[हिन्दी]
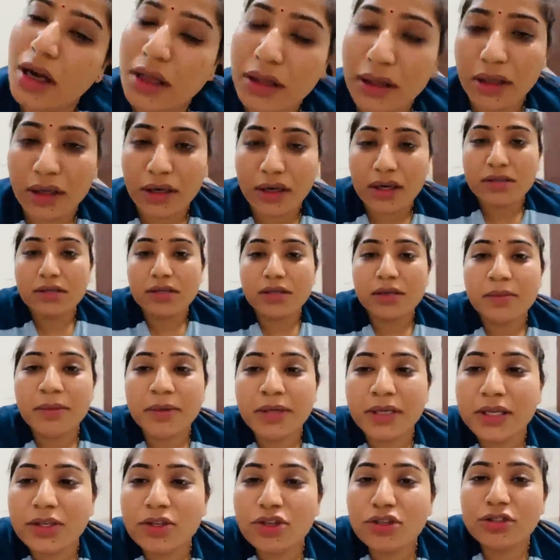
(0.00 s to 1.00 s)
दरअसल
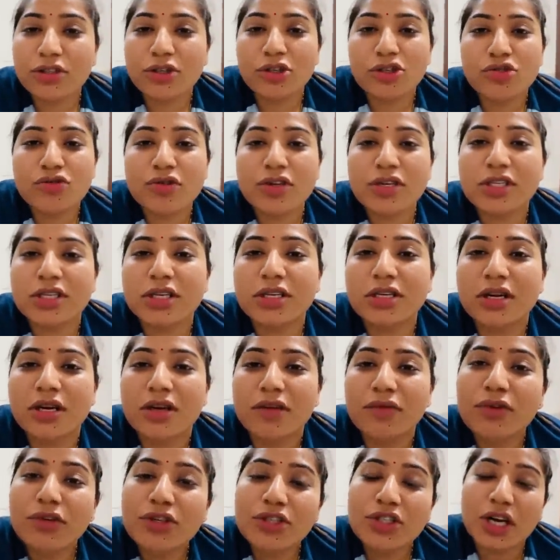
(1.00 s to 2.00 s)
मेरी जो सिचुएशन है
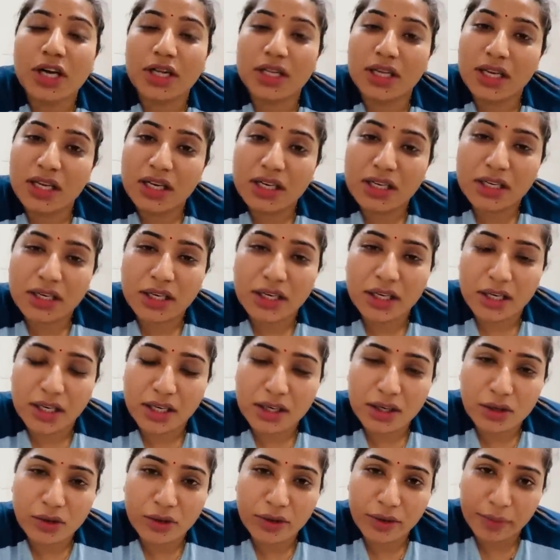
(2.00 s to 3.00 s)
वो ज़्यादा ही
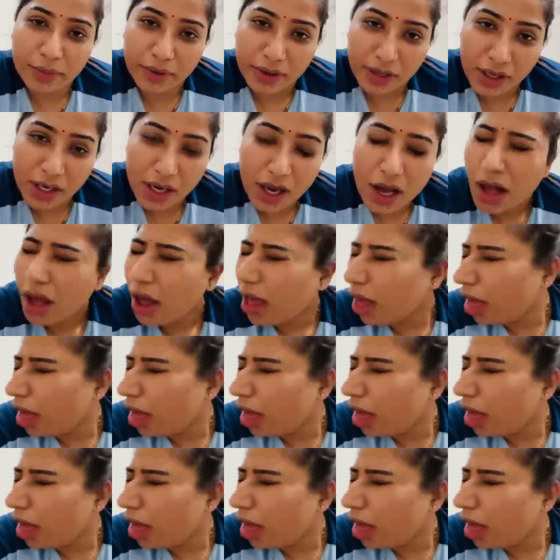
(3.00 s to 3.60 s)
क्रिटिकल हुई पड़ी है